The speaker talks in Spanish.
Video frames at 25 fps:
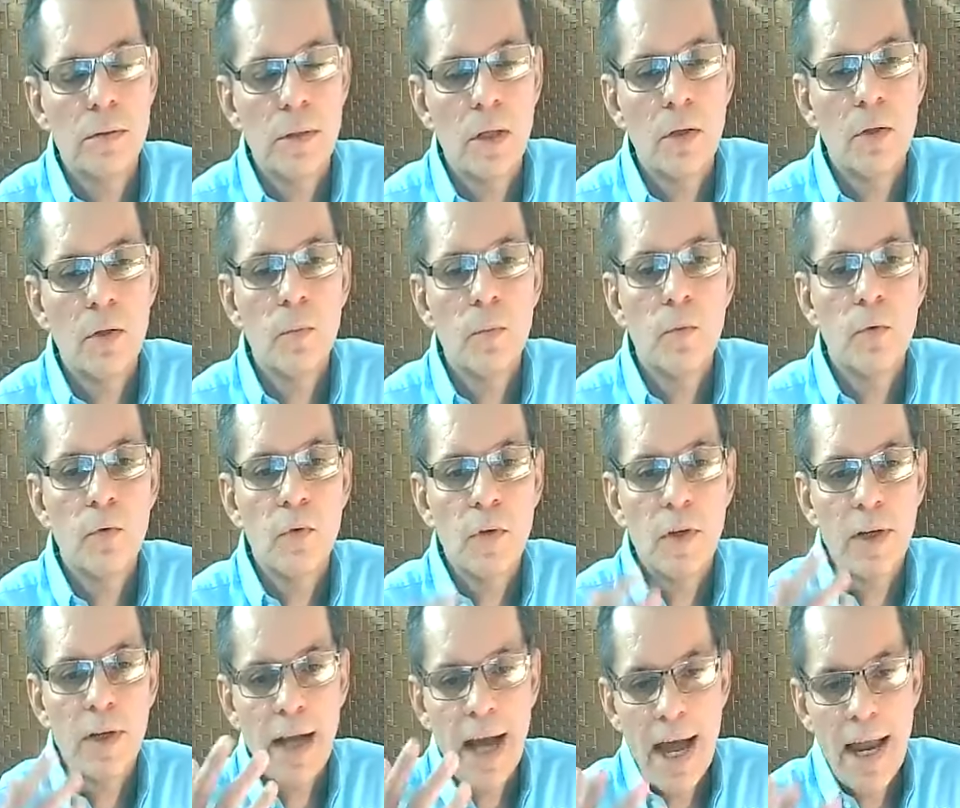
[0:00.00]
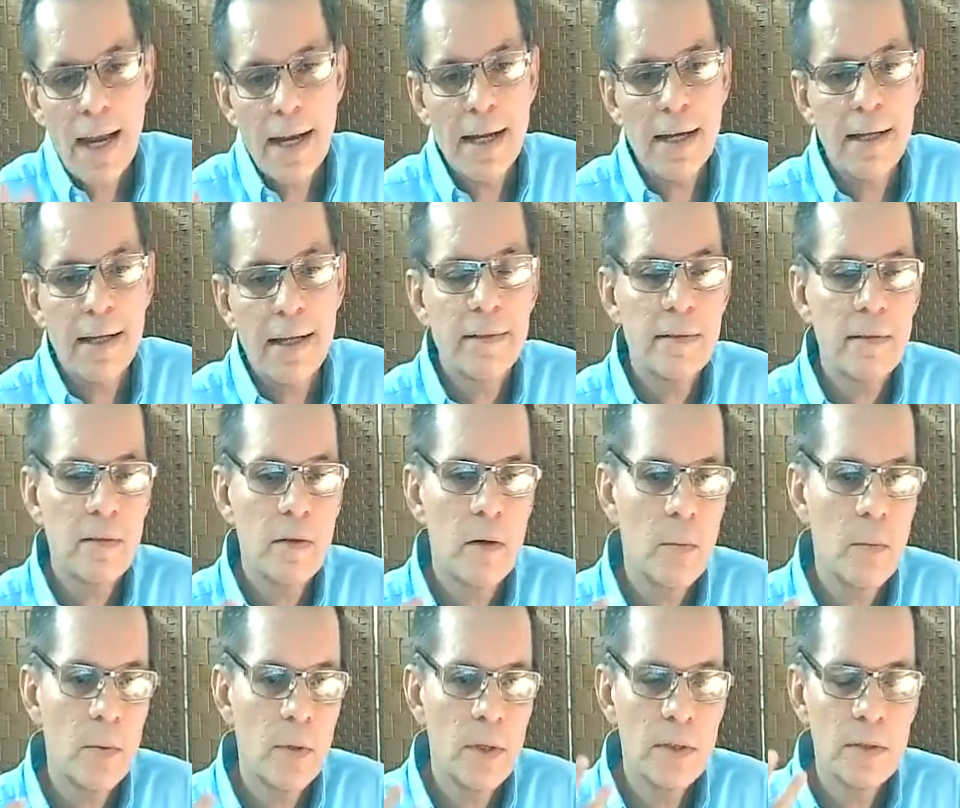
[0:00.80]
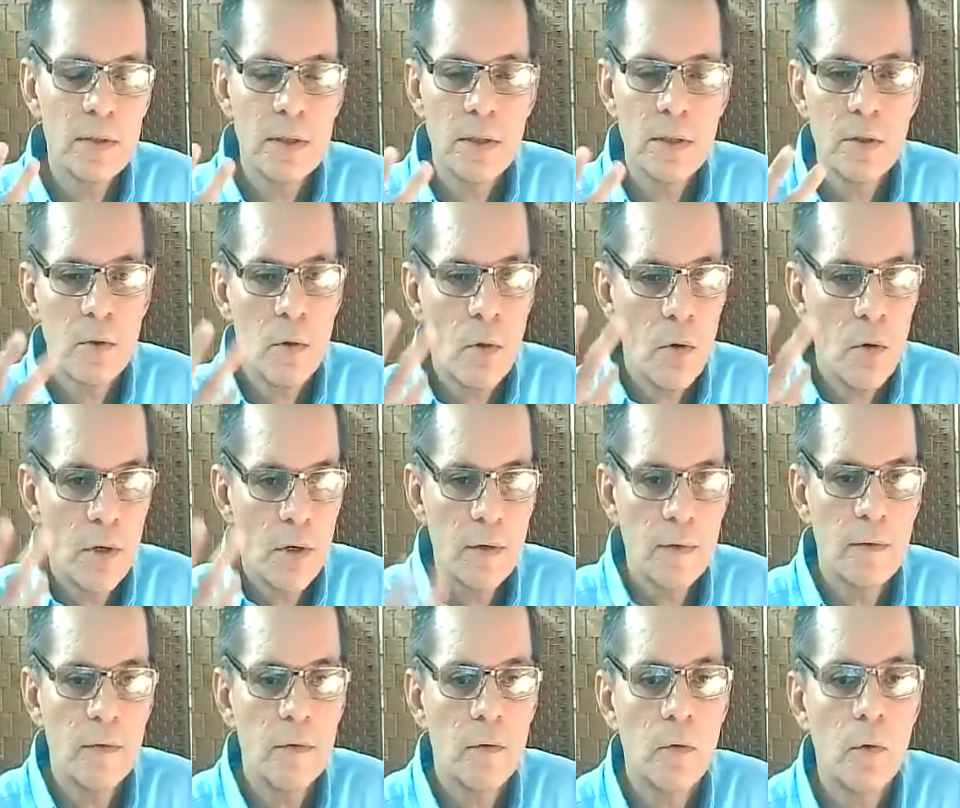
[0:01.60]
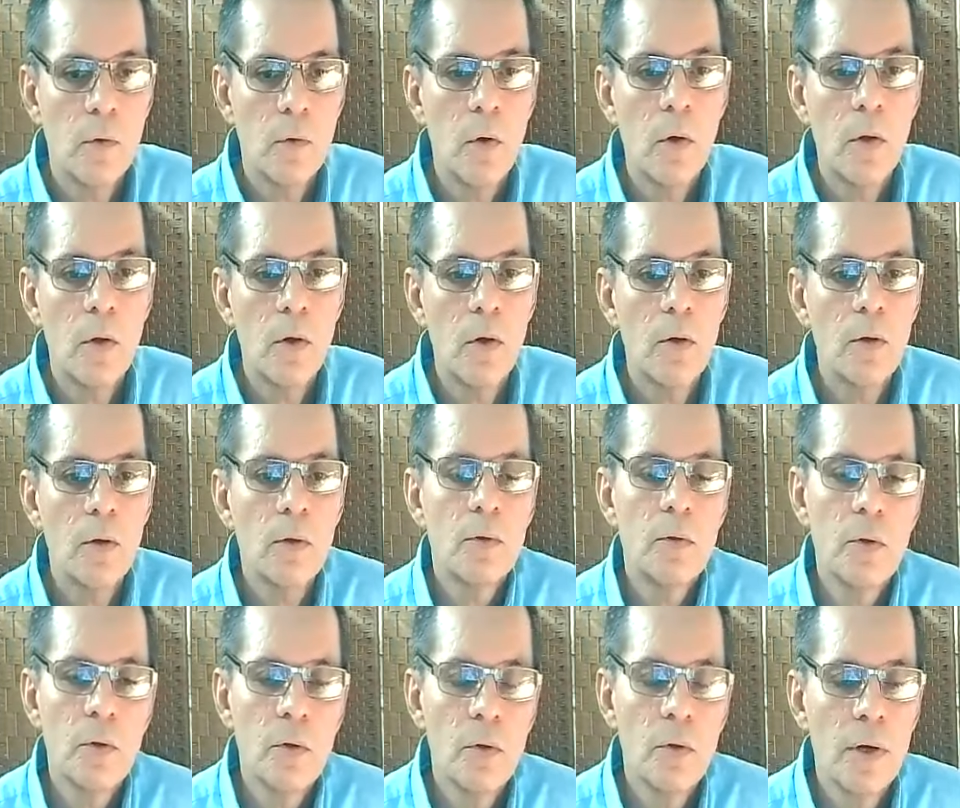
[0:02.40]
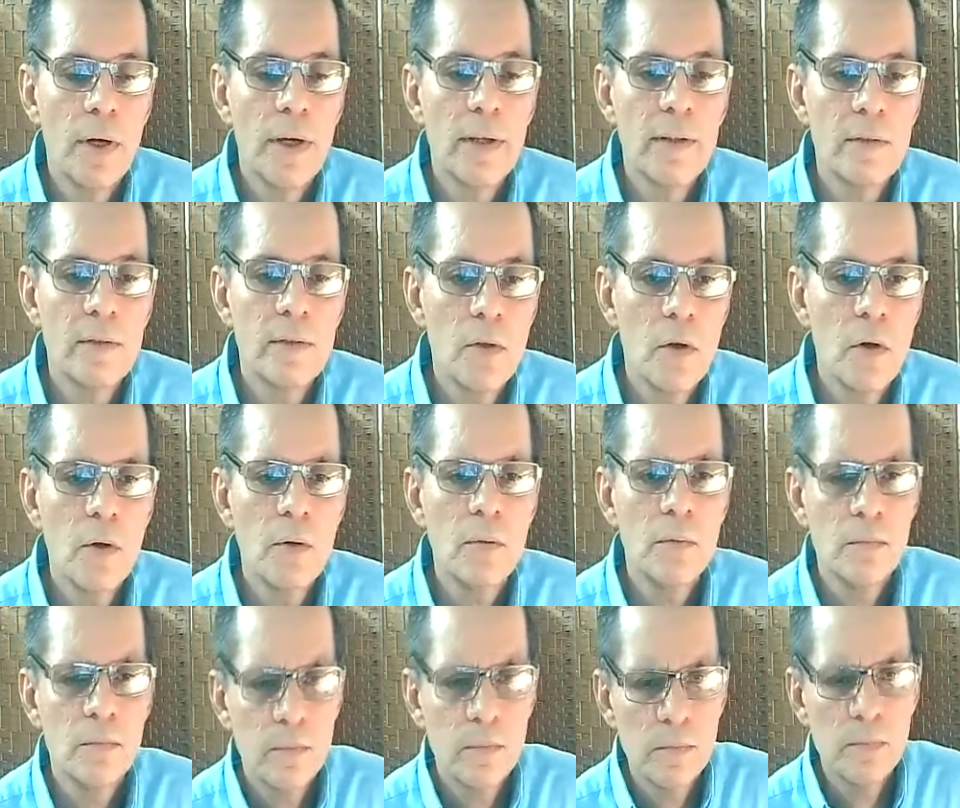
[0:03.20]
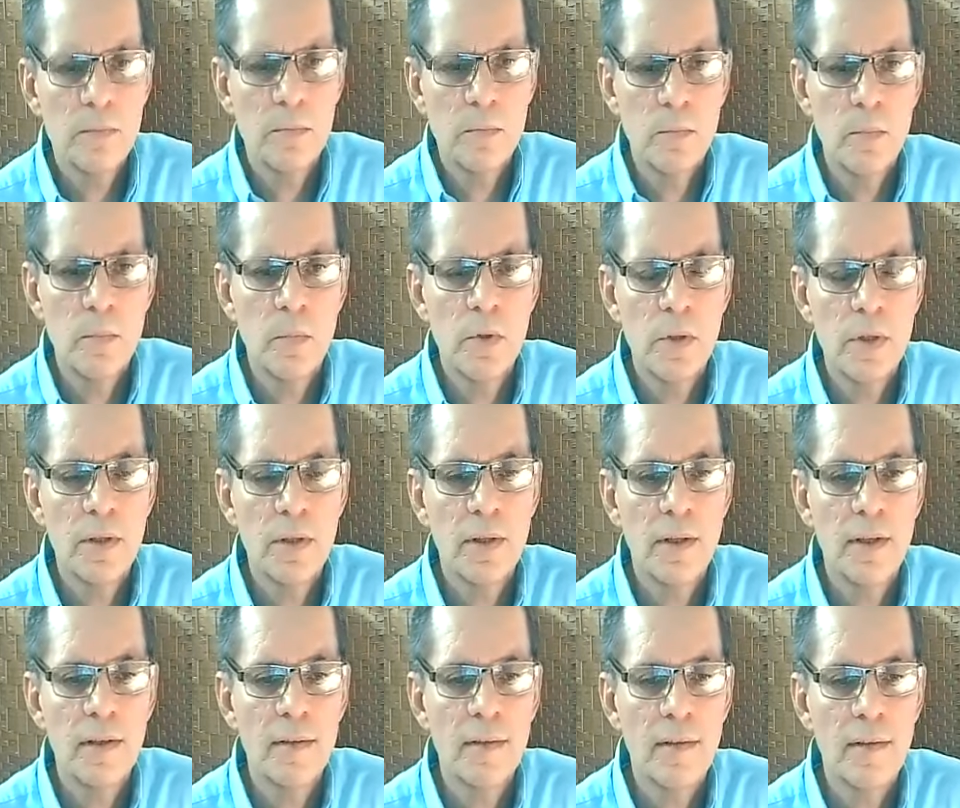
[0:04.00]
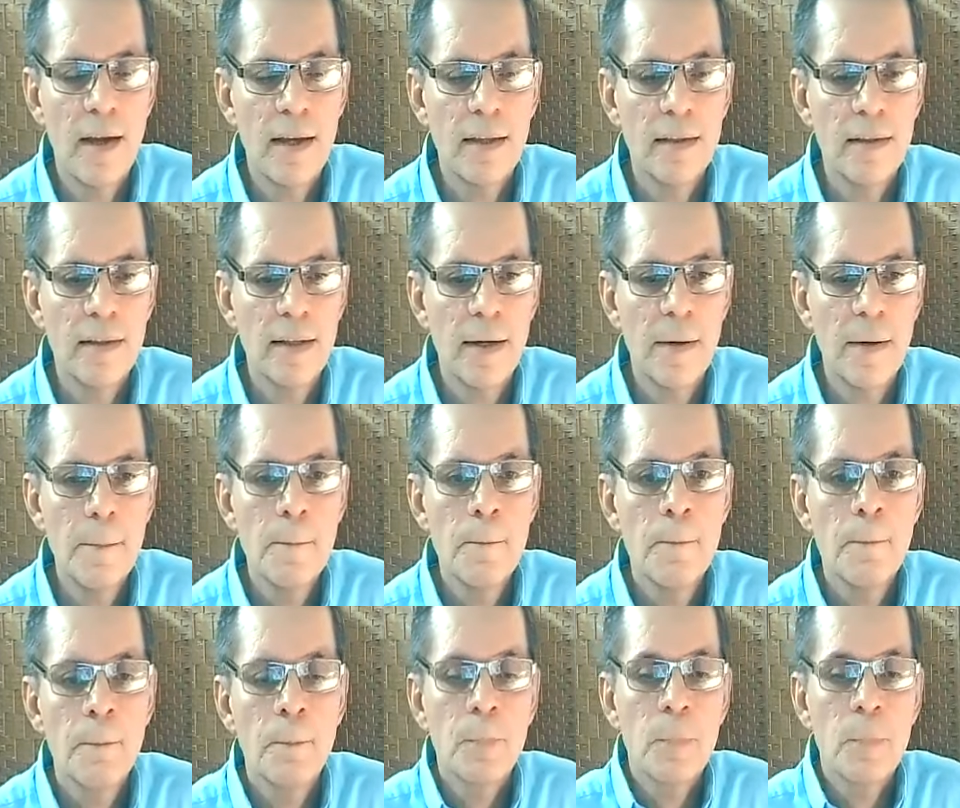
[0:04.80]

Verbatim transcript: tanto musicales como de escritores y todo, todo esto muy interesante.